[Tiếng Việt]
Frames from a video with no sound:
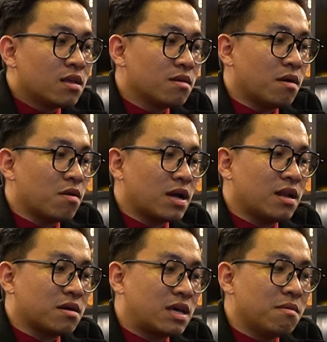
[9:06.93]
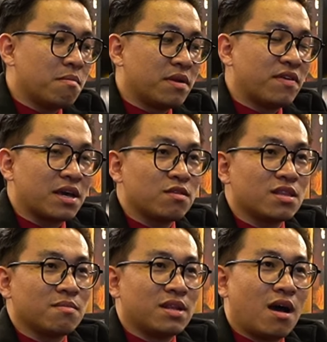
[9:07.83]
Nhưng mà có cái là khi mà mình về kinh
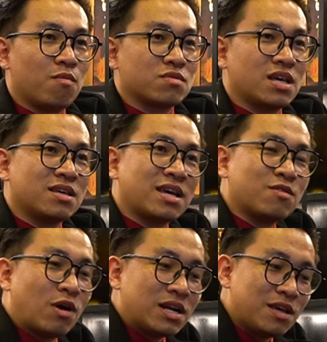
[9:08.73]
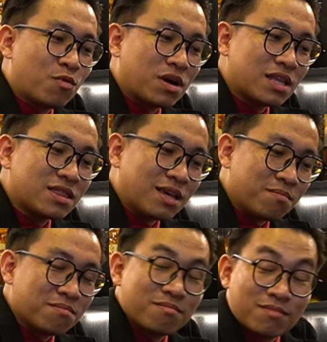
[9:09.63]
doanh thì mình học cái cách quản lý của cái tiệm
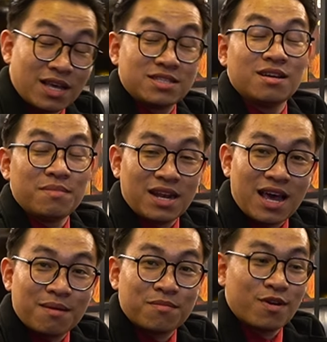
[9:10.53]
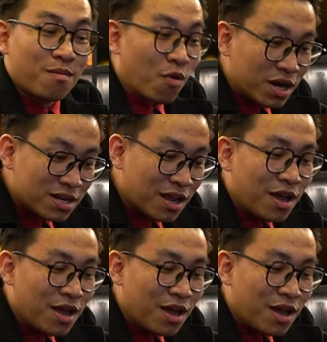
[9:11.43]
ngày xưa mình làm nó một ít,